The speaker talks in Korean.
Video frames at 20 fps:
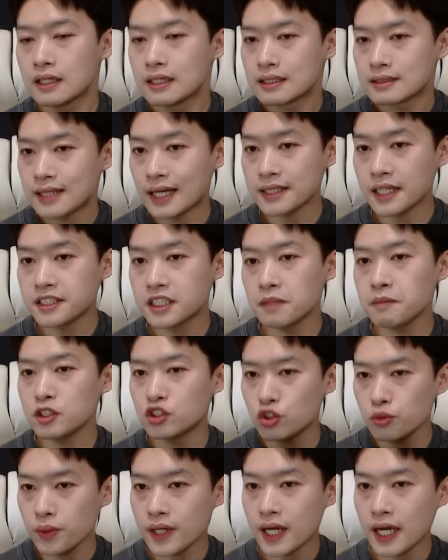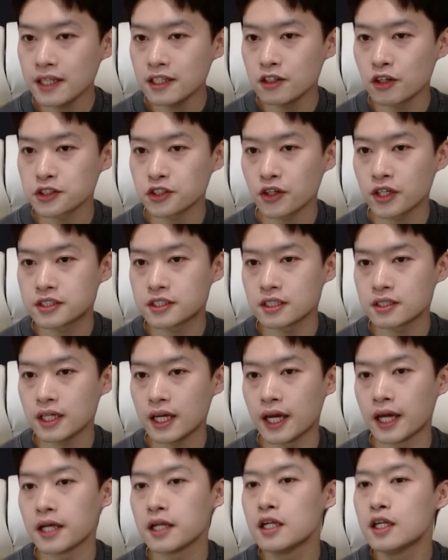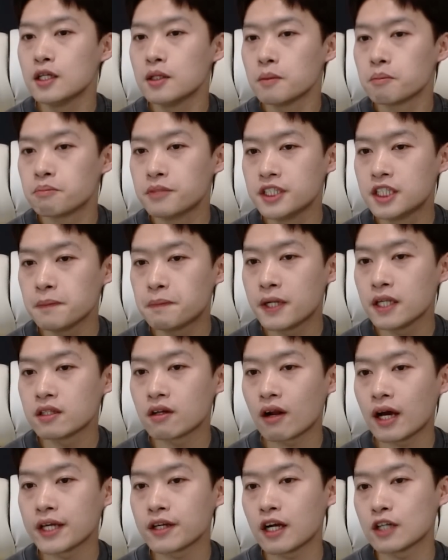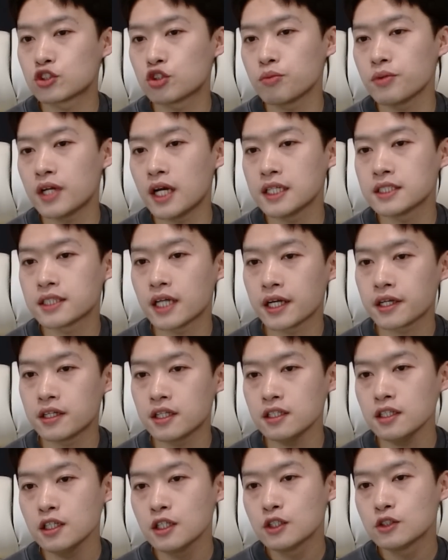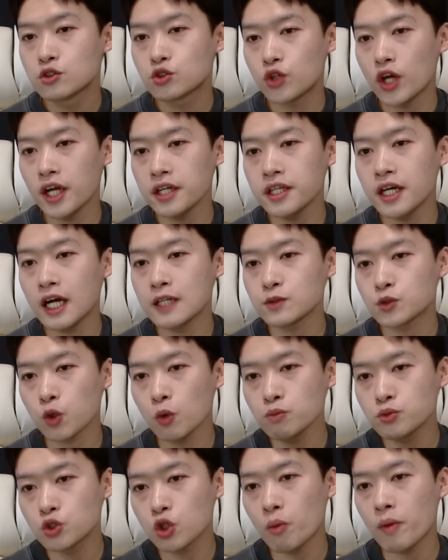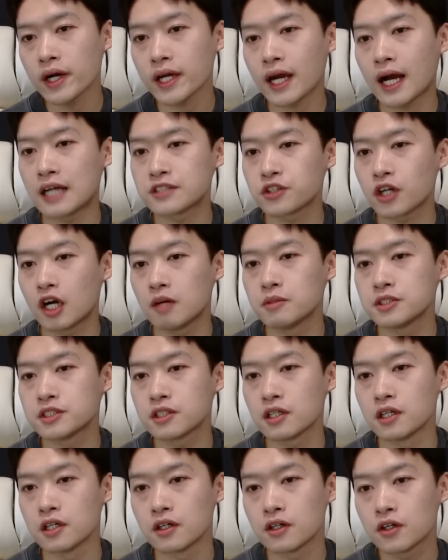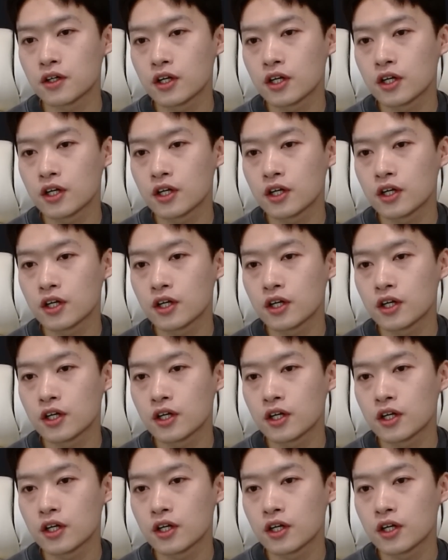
상대팀이 수비 라인을 형성했을 때 미드필더 라인과 수비 라인 사이를 최대한 촘촘하게 가져가면서